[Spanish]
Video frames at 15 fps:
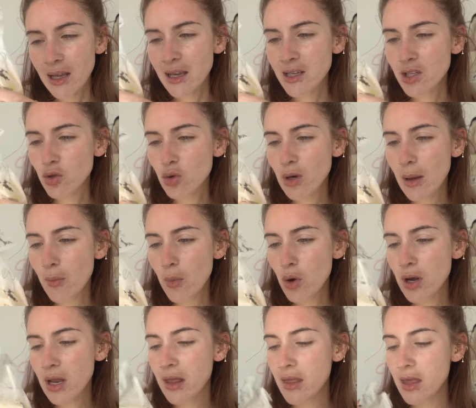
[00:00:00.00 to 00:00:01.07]
es una
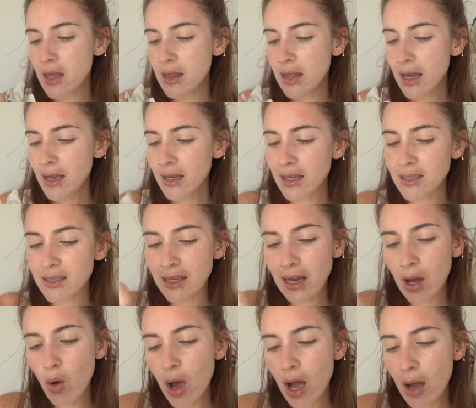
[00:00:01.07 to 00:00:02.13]
monedita y
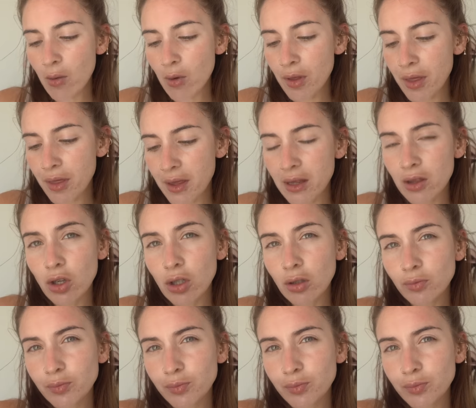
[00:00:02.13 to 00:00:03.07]
será un jaboncito